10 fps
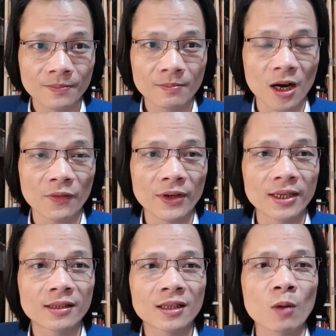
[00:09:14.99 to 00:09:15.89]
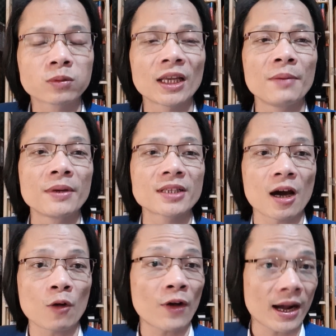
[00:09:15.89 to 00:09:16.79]
Bởi vì thông tin bây giờ
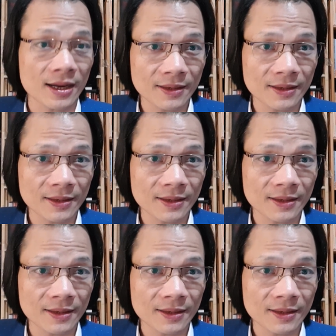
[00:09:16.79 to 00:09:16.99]
nó phẳng.